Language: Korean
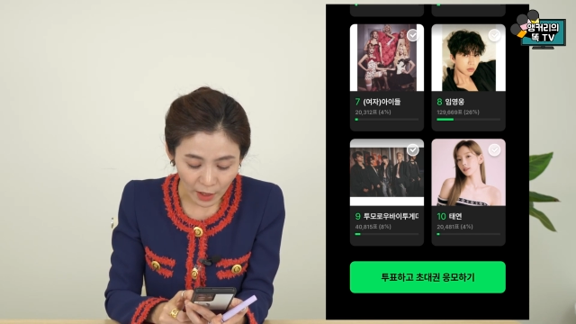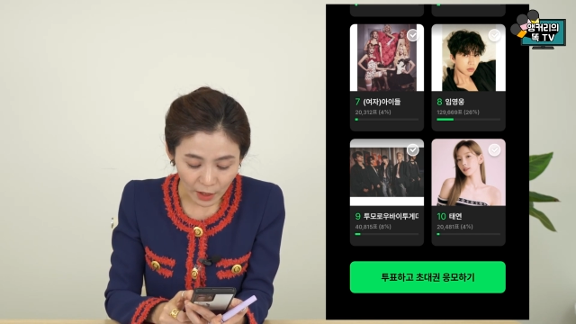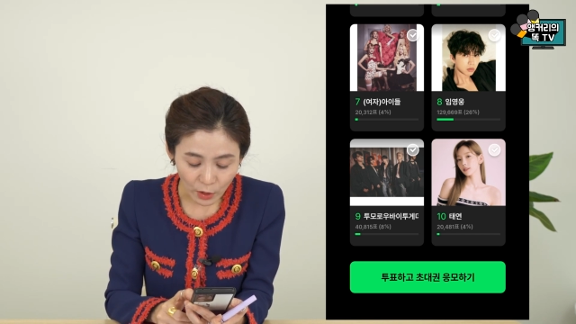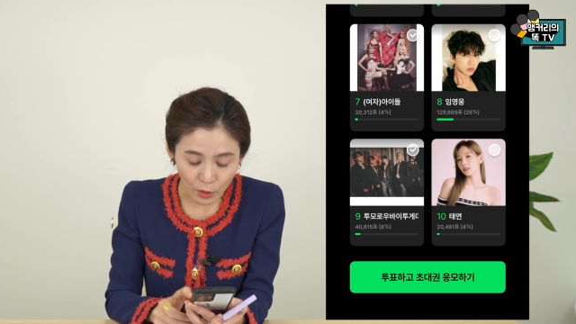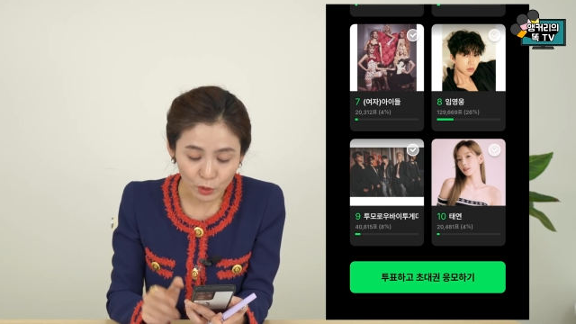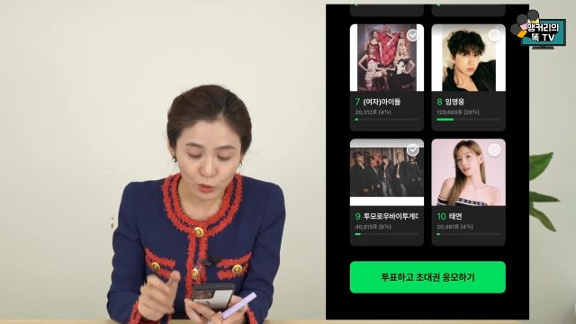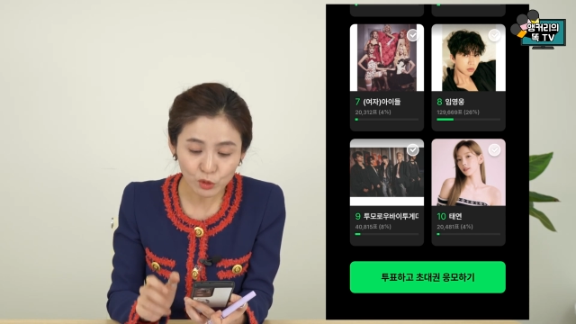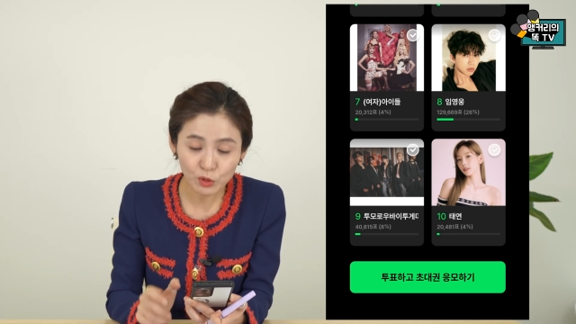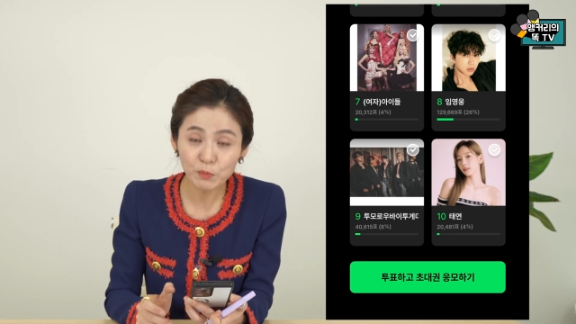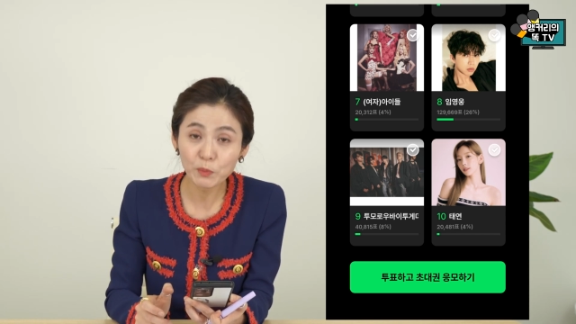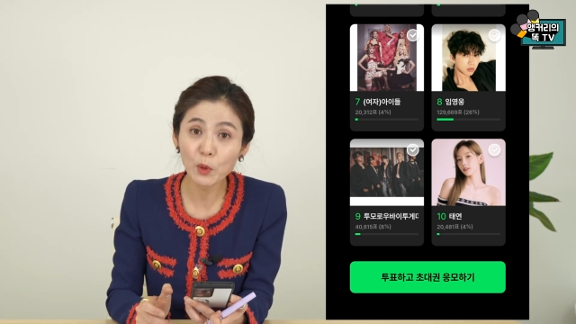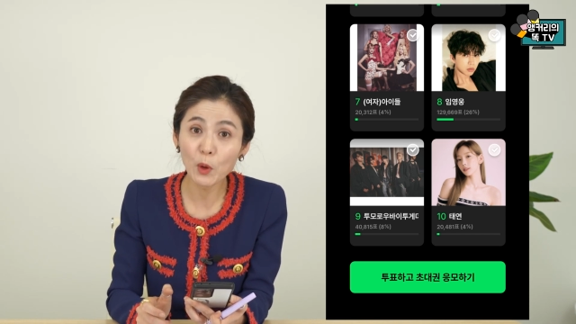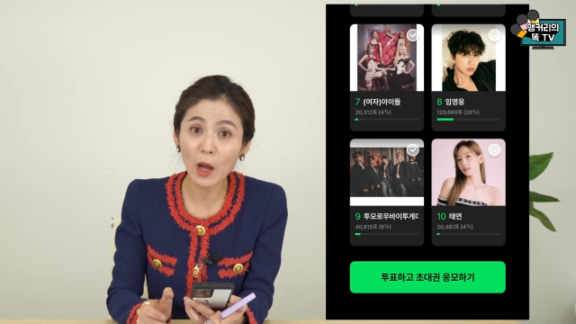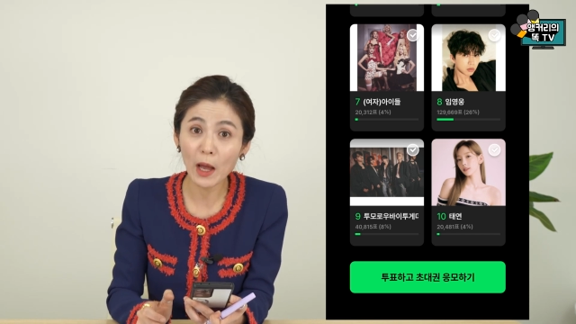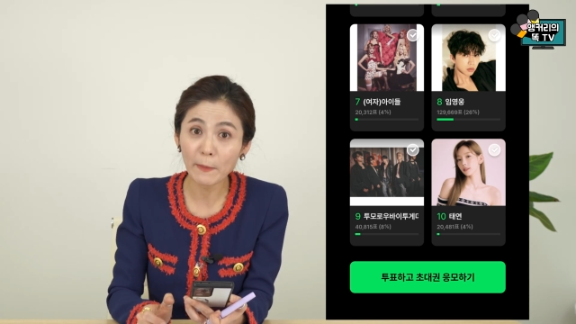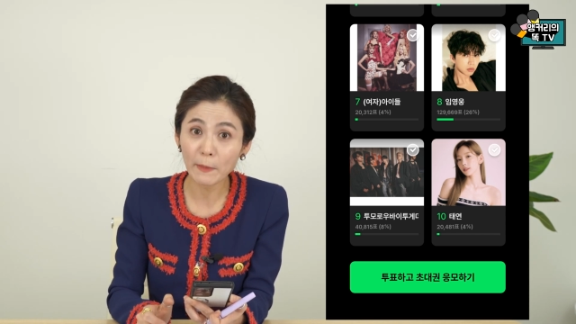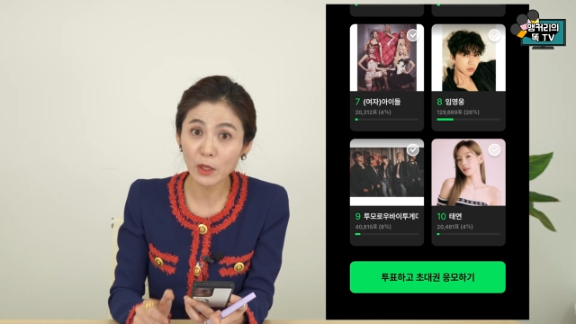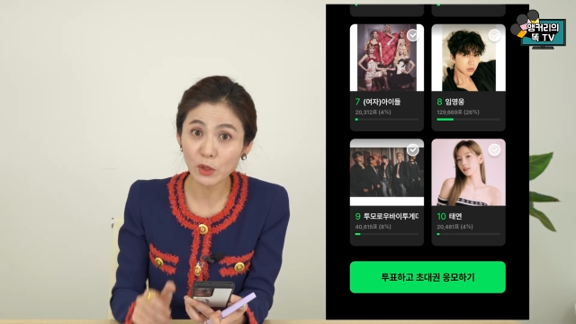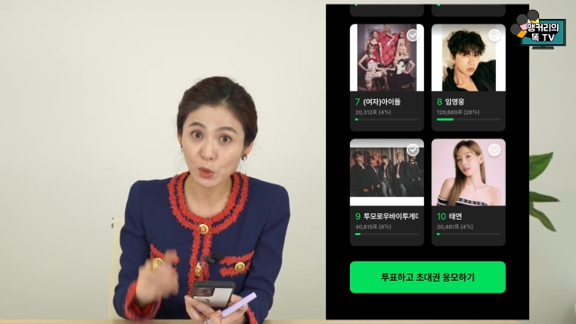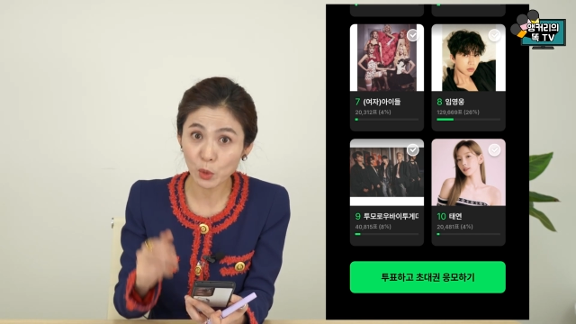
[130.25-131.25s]
여기
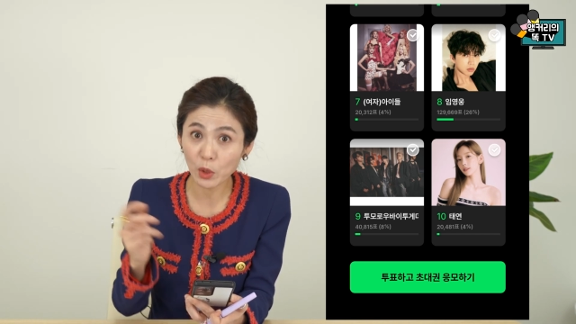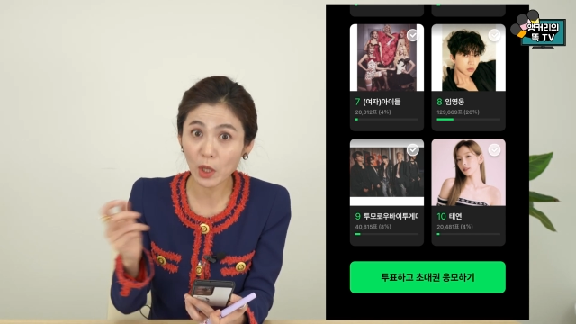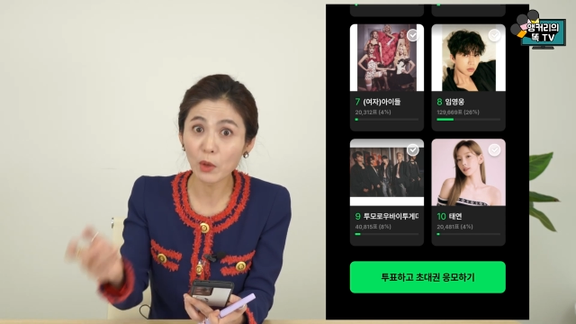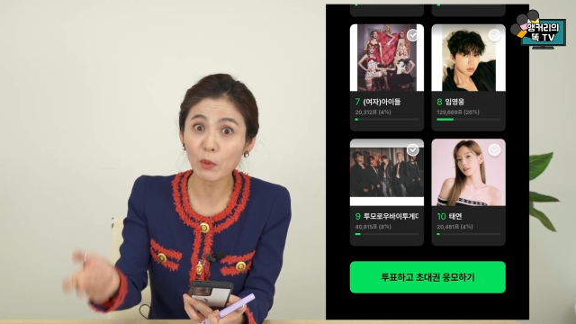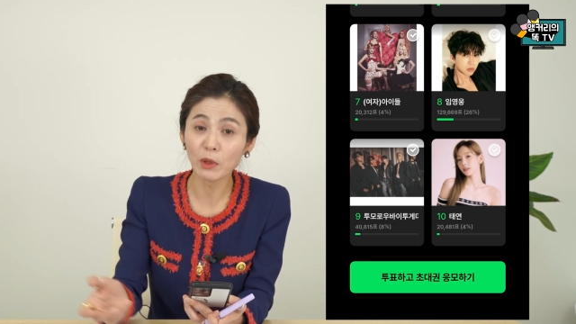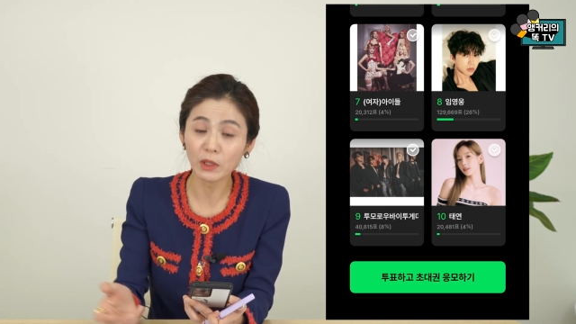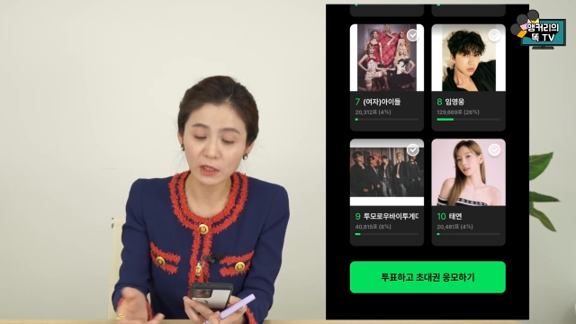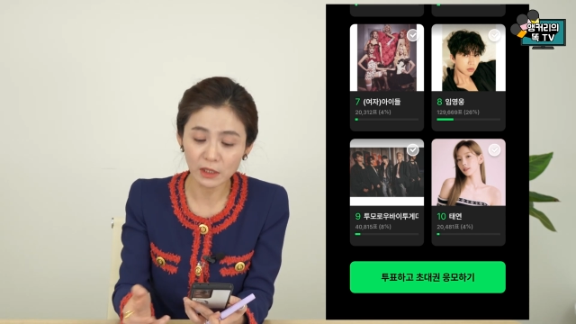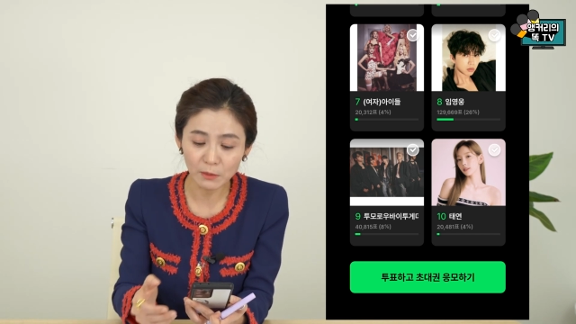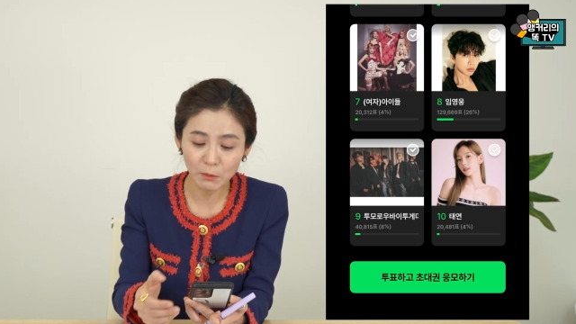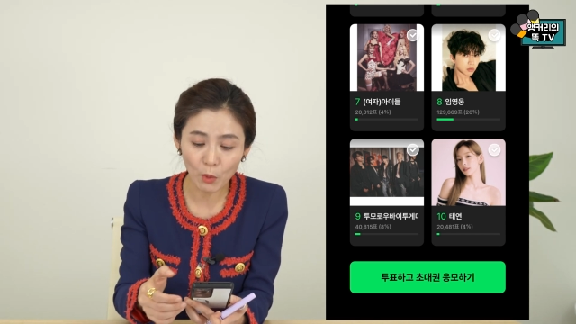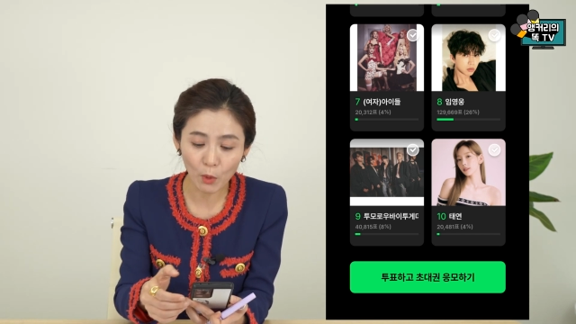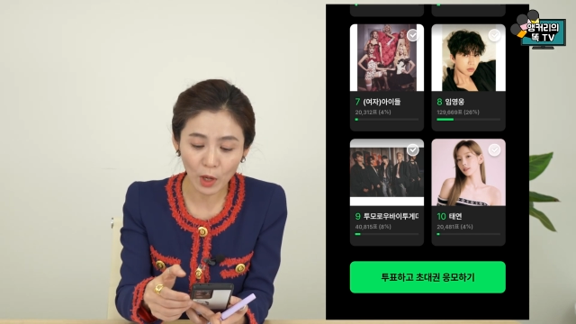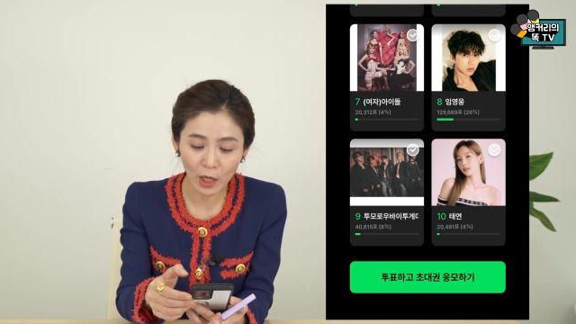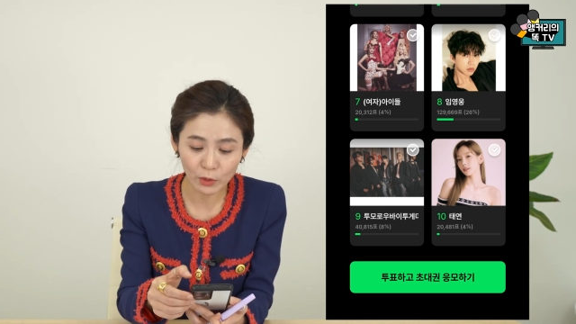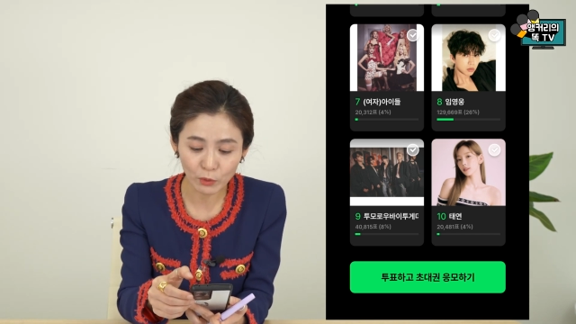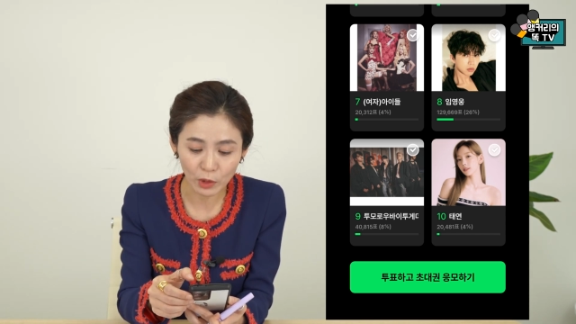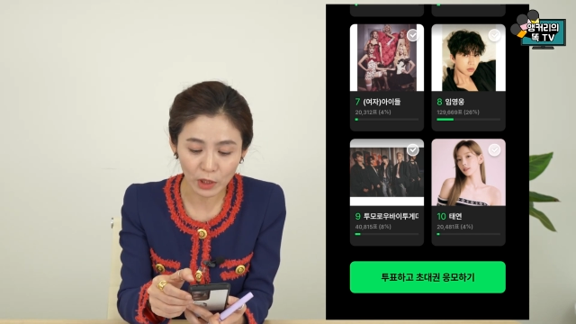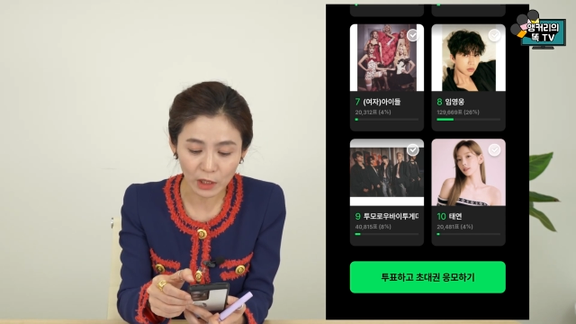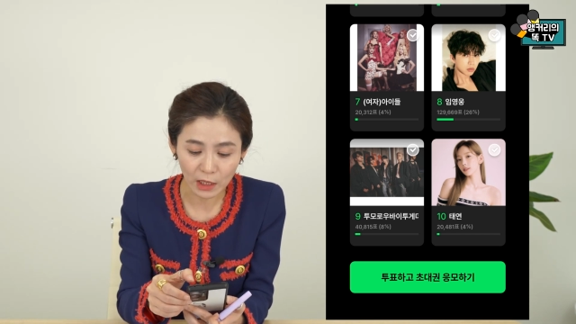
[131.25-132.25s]
투표하면 초대권
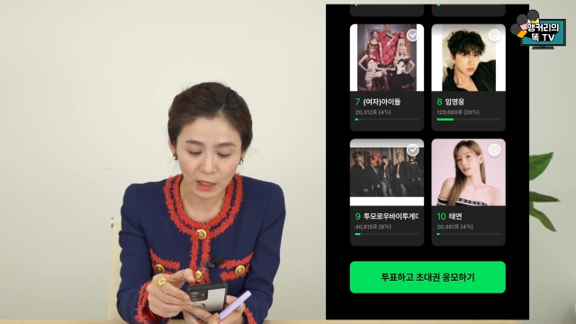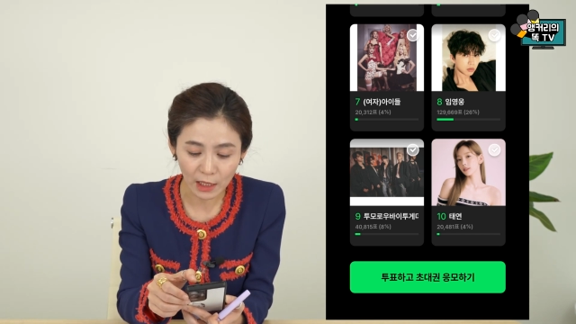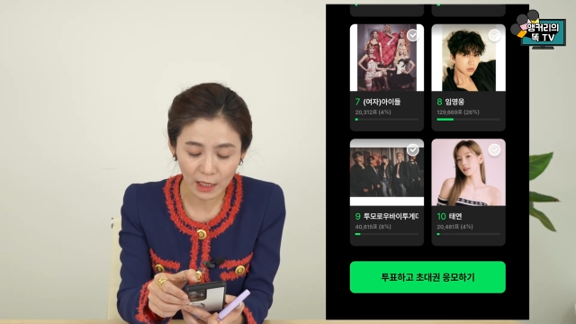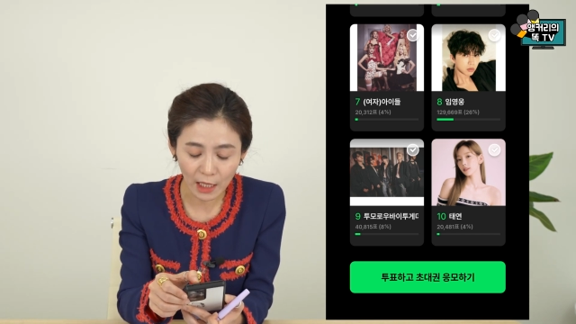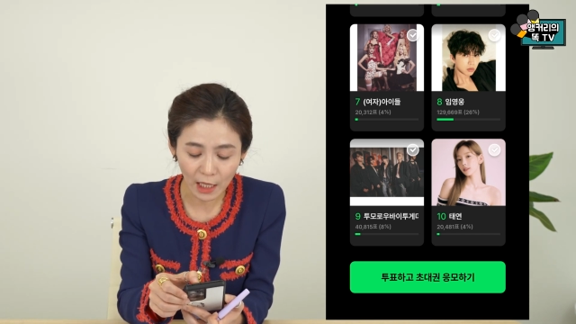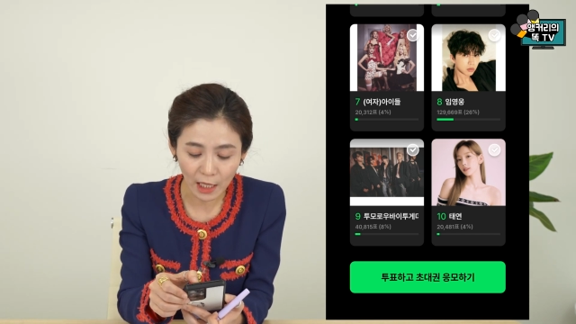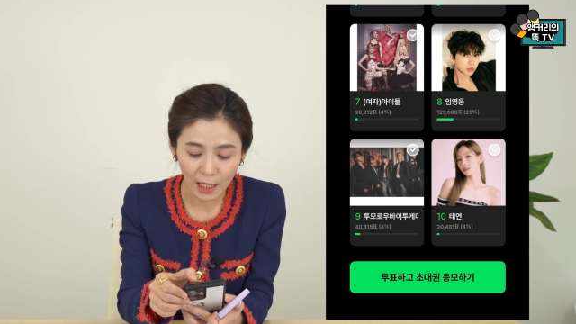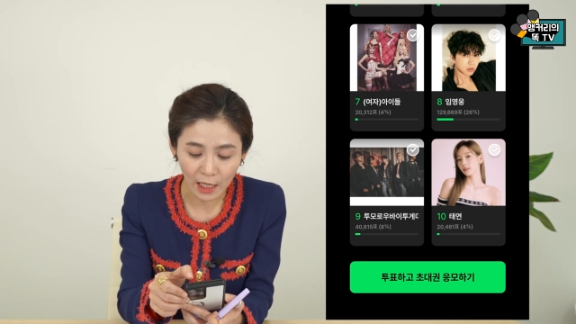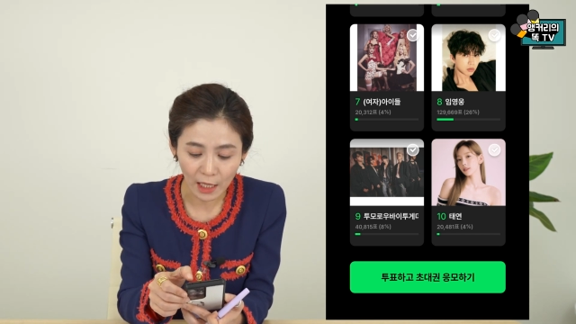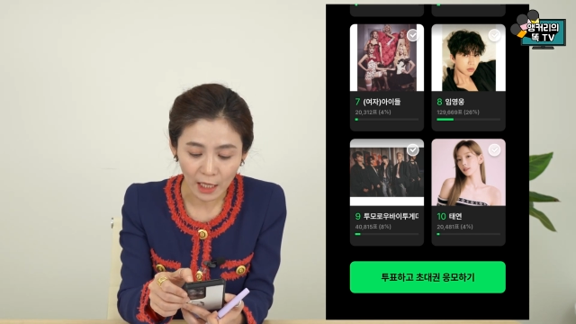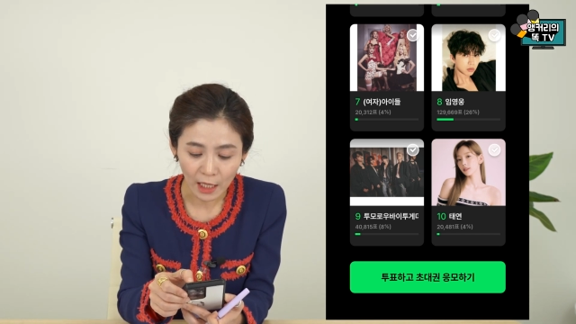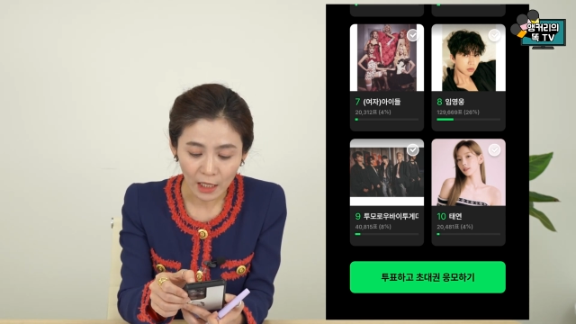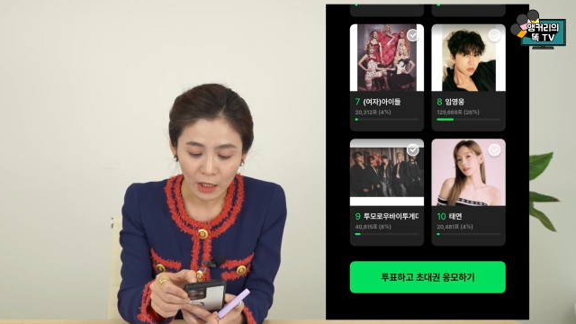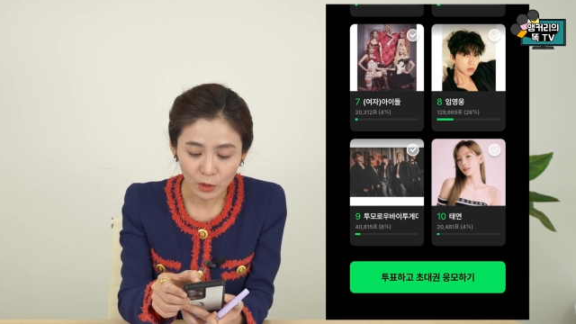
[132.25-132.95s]
응모가 되니까